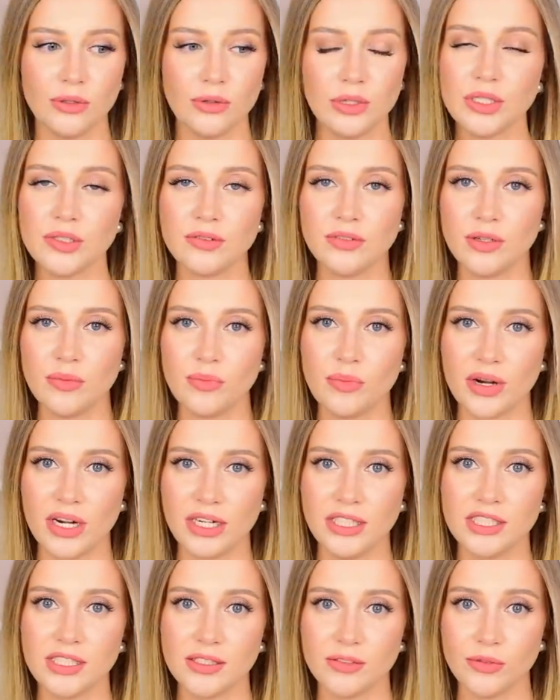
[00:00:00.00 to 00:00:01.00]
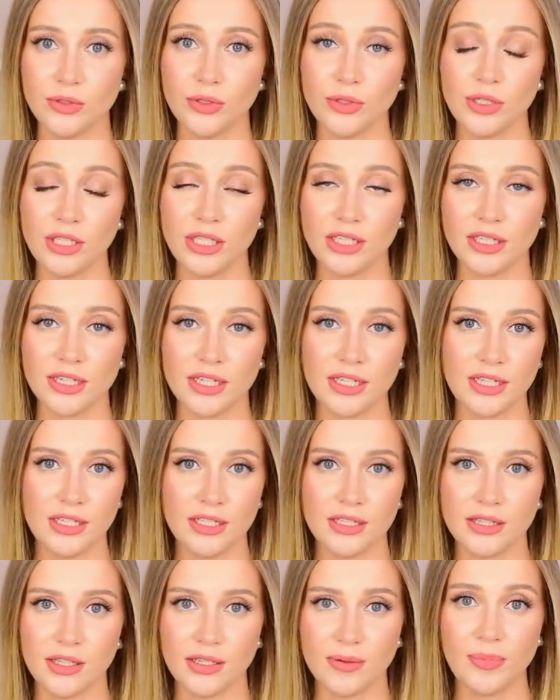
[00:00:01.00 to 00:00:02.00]
удовольствием пролистываю их
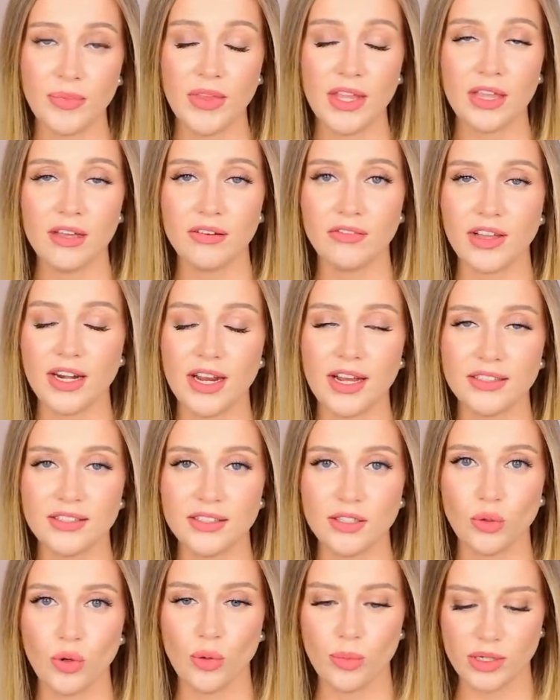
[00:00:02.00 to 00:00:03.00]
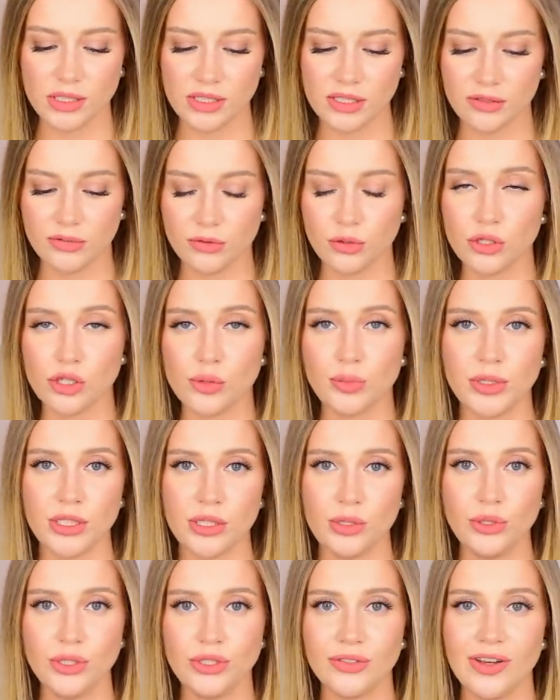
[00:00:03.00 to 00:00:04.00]
какие-то варианты образов, тоже
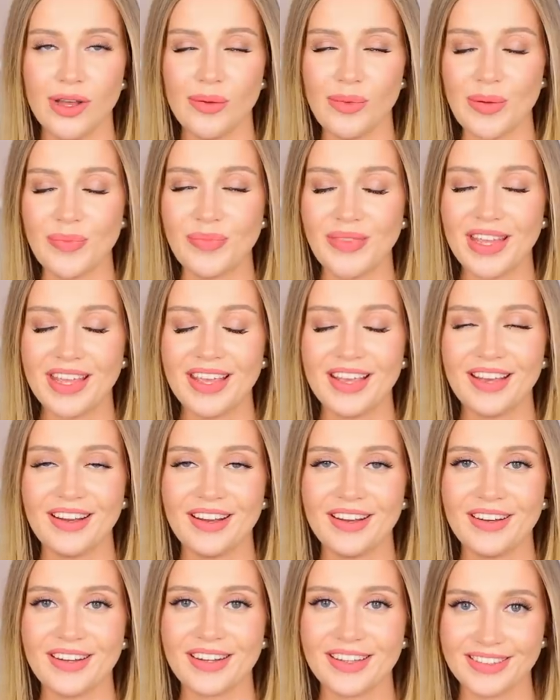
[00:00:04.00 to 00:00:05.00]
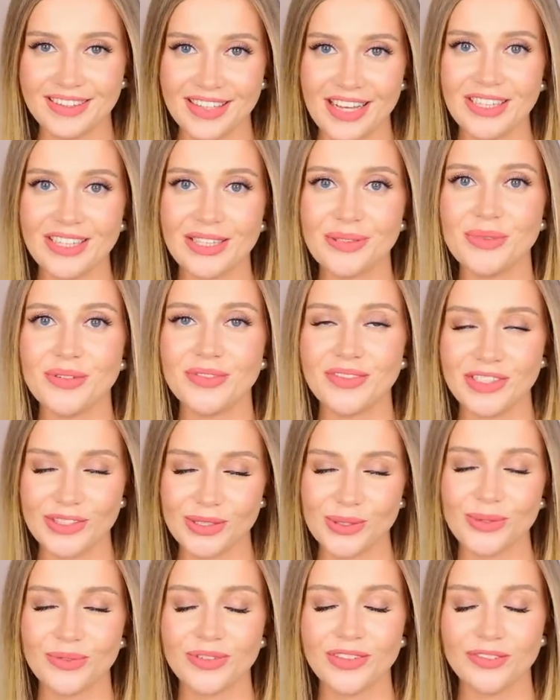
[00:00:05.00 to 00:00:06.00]
поделюсь с вами а, контактами
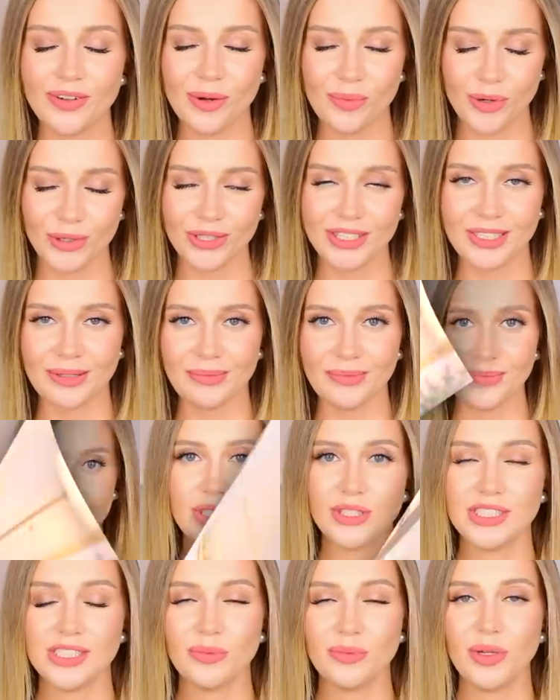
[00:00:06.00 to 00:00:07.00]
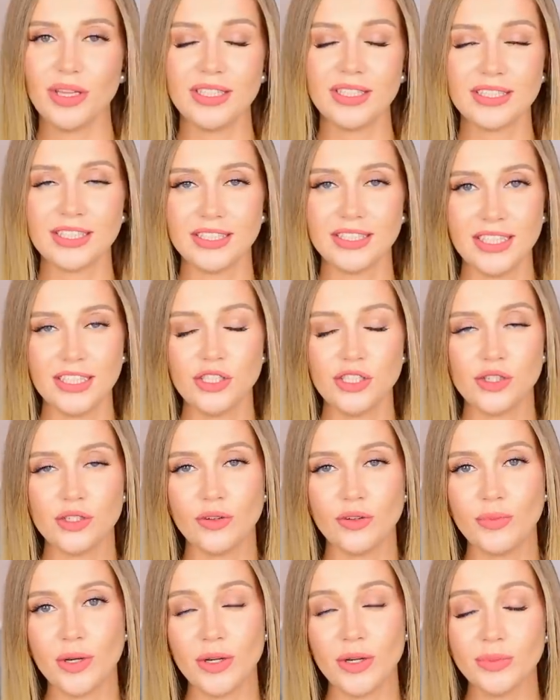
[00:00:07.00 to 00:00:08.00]
внизу в инфобоксе. Чуть не забыла сказать,
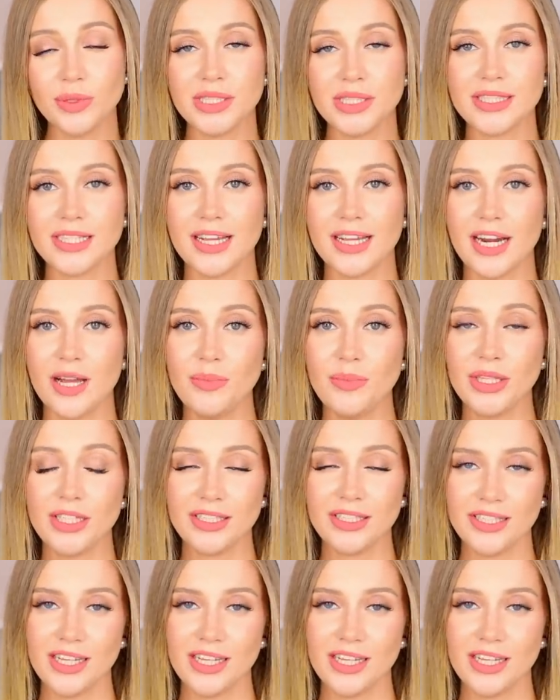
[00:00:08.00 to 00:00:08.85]
что в моем инстаграме на